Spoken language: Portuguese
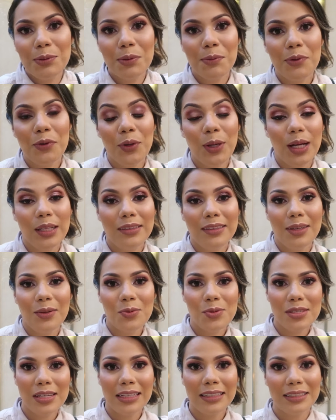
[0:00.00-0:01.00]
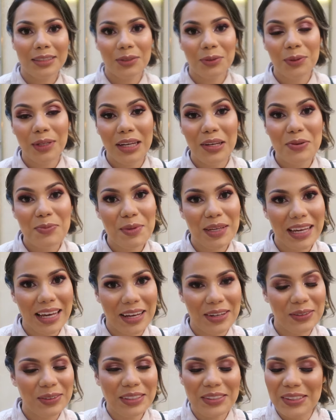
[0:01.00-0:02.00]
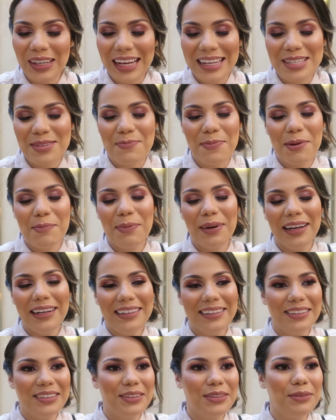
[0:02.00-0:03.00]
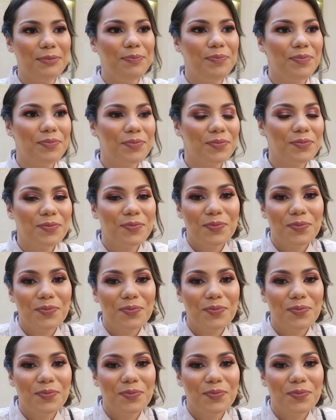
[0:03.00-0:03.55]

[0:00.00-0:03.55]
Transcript: porque meu cunhado tá no salão, ele e o Miguel estão lá se preparando.